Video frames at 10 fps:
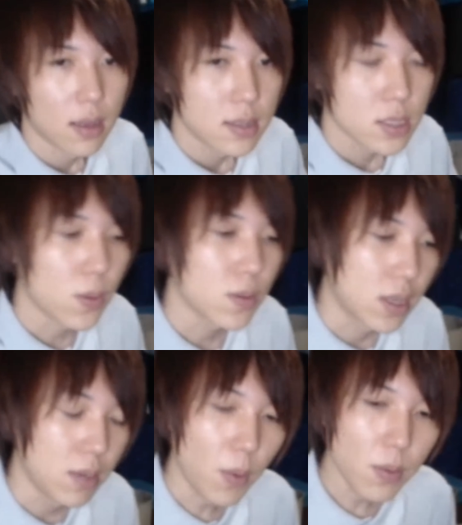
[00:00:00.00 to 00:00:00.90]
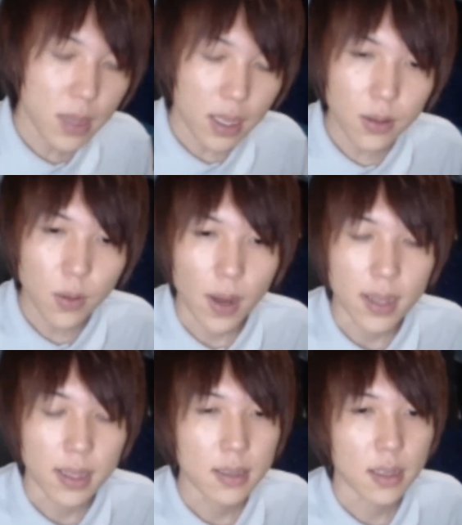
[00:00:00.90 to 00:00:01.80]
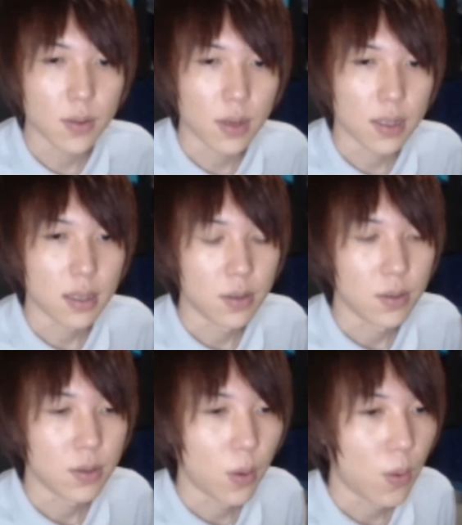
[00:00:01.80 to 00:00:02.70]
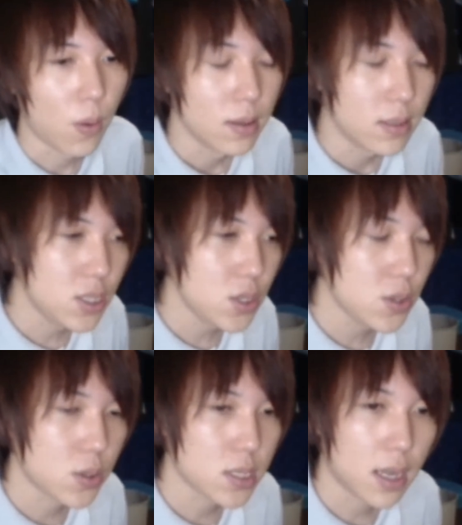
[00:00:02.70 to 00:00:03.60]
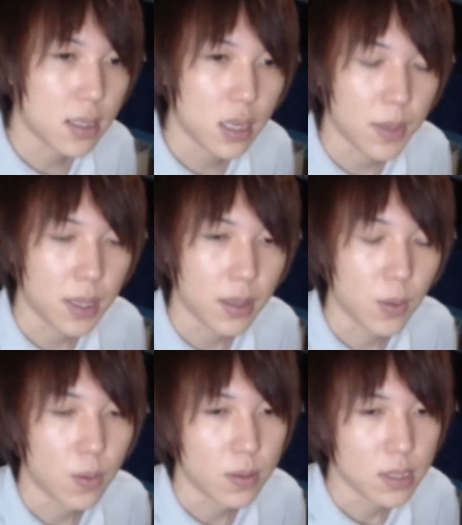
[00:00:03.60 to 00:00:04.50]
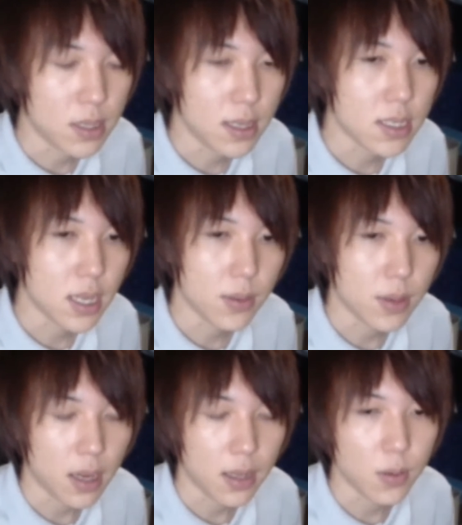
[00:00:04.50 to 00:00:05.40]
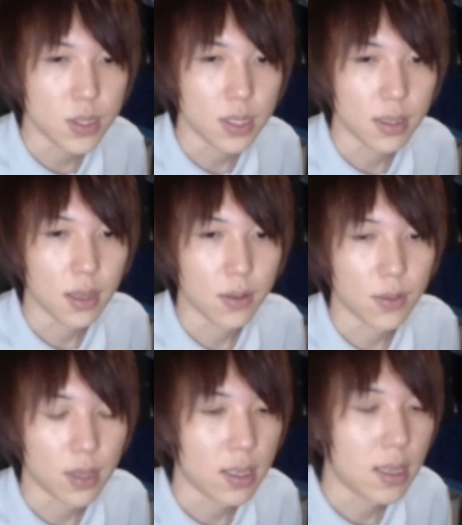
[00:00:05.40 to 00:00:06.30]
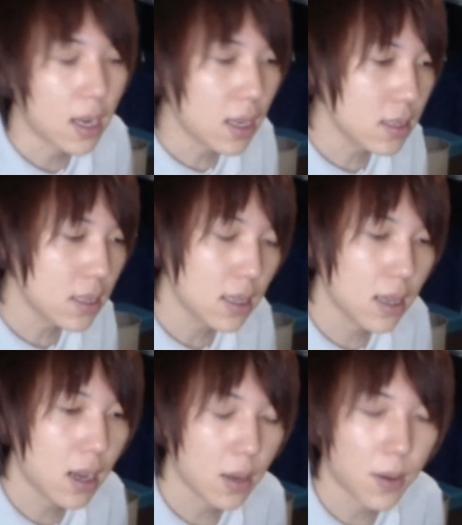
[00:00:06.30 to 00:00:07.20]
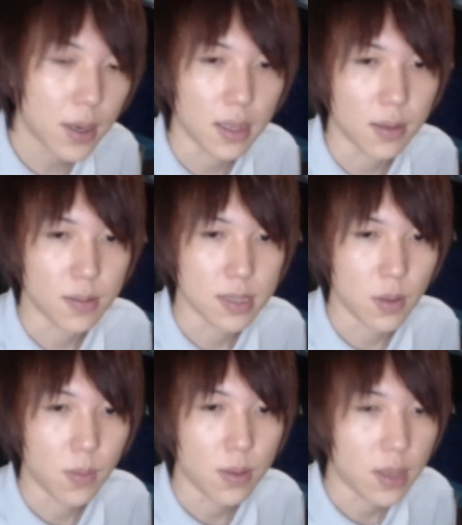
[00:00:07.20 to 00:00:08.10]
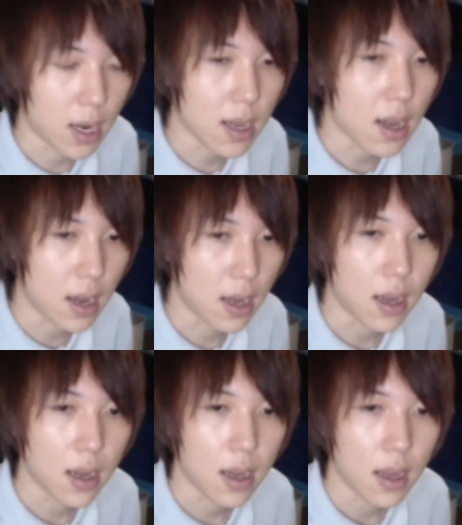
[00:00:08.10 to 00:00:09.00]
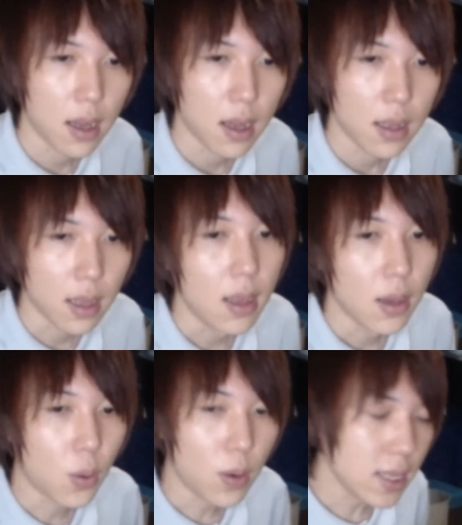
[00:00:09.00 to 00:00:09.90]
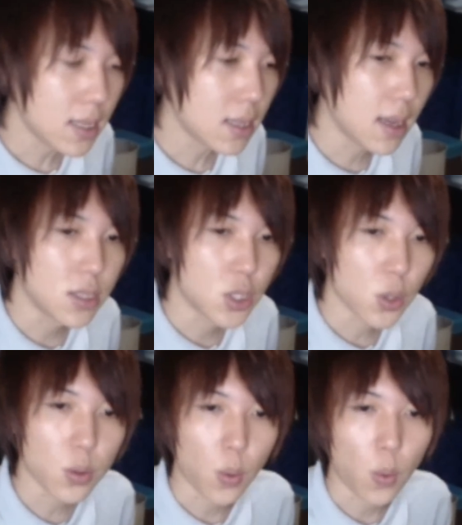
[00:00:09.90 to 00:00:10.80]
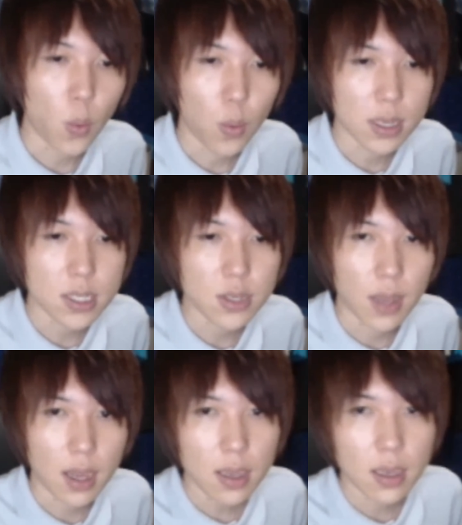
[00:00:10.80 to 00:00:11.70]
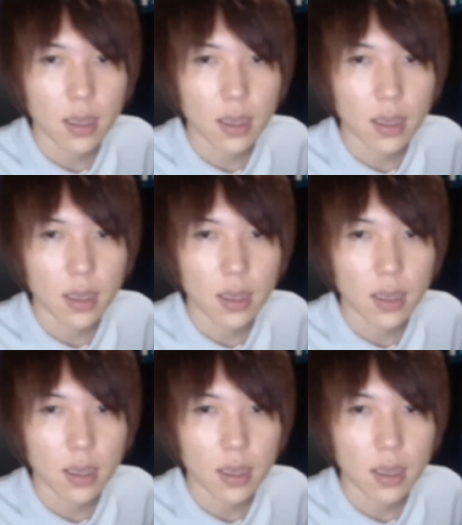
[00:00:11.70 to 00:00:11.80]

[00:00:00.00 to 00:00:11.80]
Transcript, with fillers: その疑問っていうのは何なのかっていうと、24時間テレビにこう出演している芸能人っていうのにギャランティーが払われてるんですよ。ギャラが。で、これってちょっとおかしくない